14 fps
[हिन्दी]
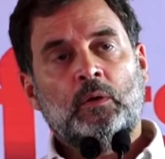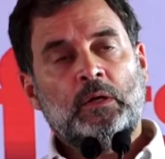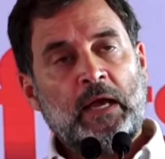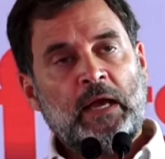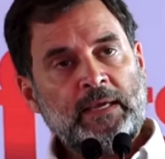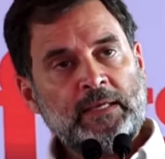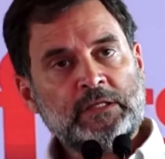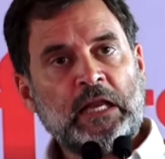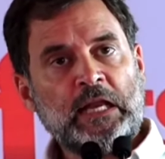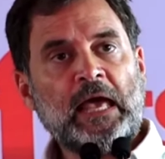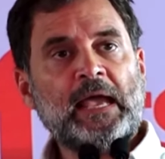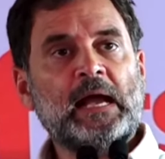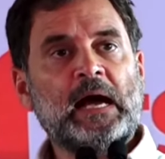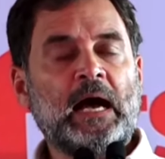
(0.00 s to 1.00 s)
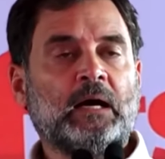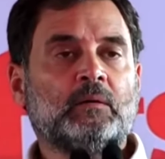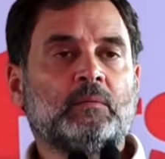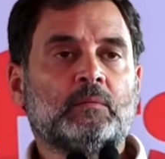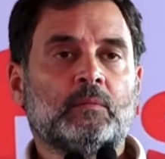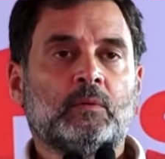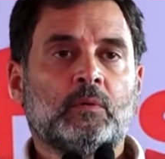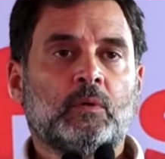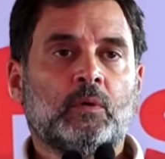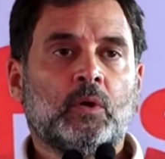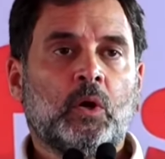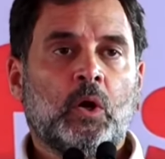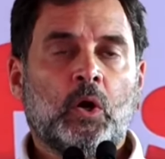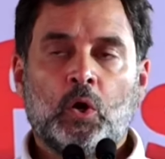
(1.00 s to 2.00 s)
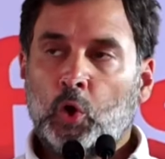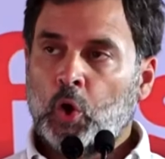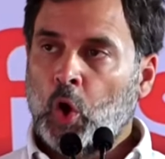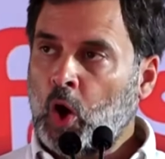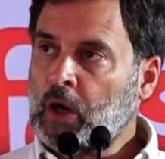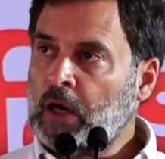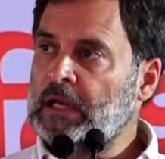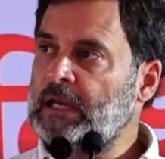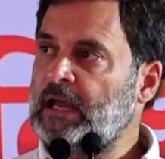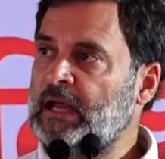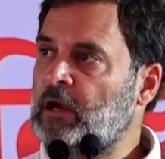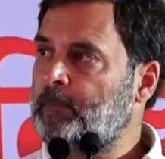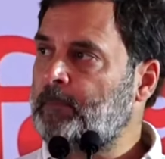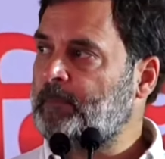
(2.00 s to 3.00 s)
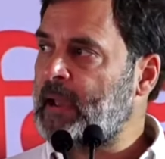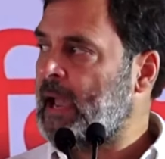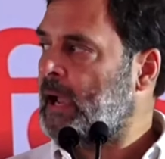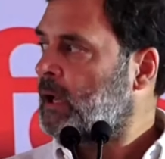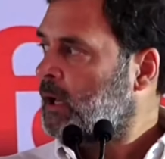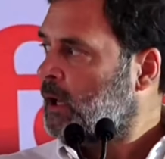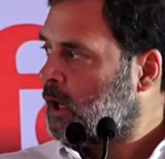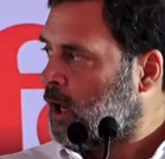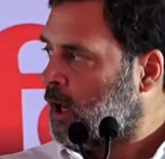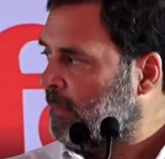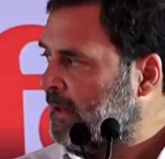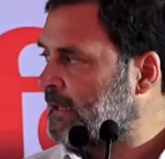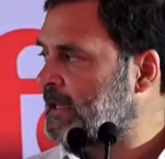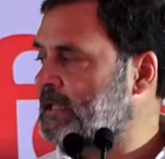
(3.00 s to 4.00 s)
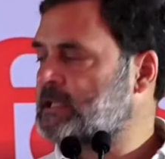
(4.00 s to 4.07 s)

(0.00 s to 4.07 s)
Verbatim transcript: नहीं चलाएगा लोकल लेवल पे कमेटी